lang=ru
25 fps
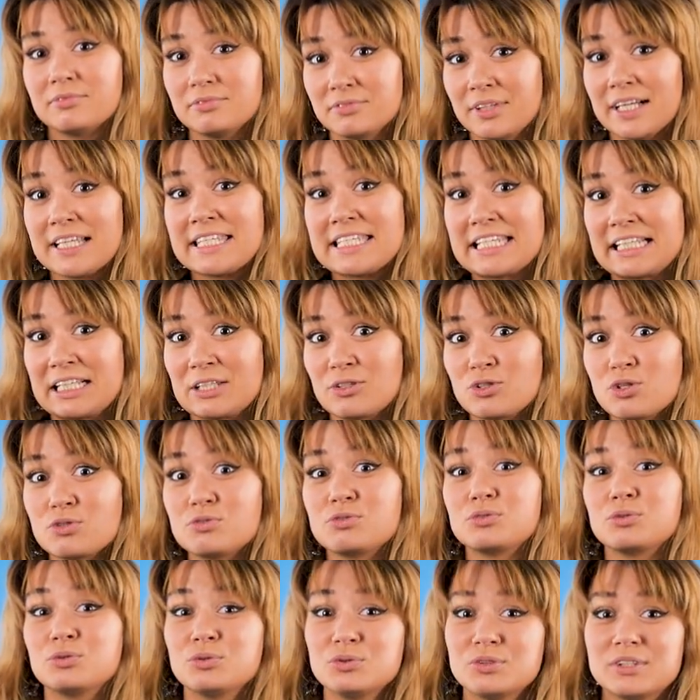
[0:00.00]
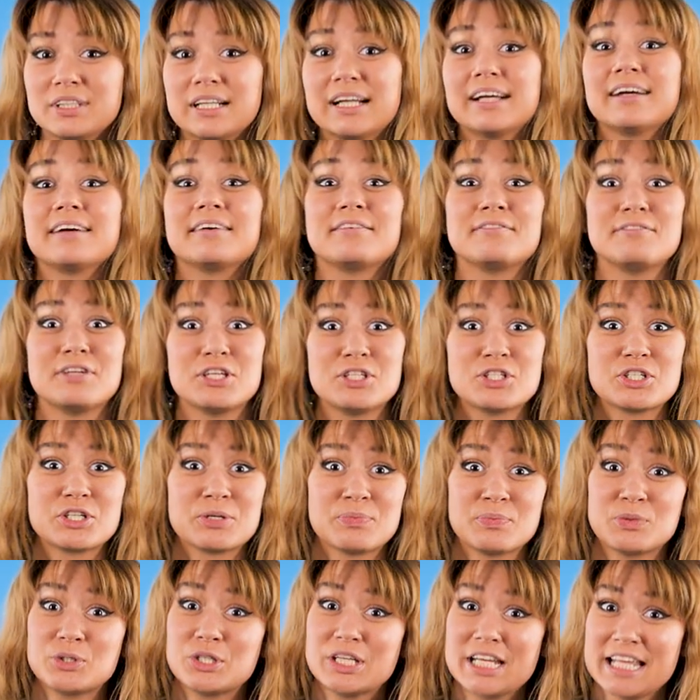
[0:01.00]
В конце концов, утро
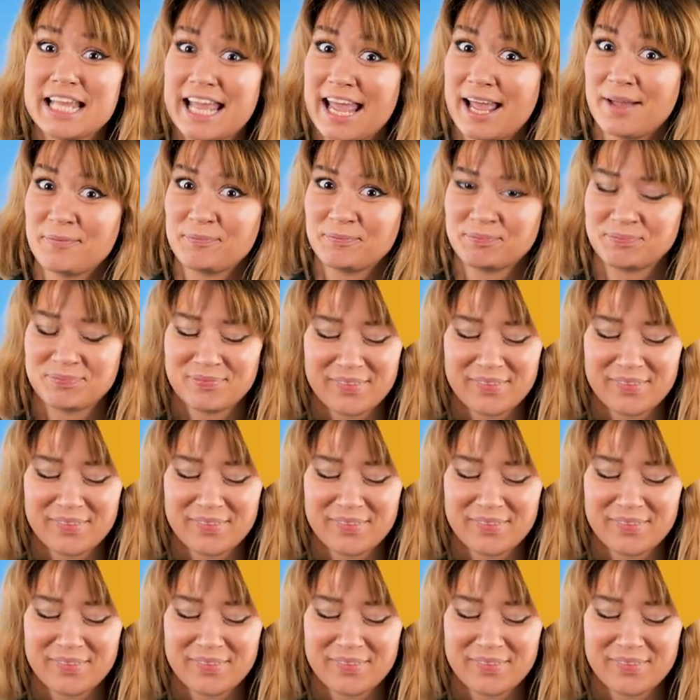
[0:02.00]
вечером мудренее.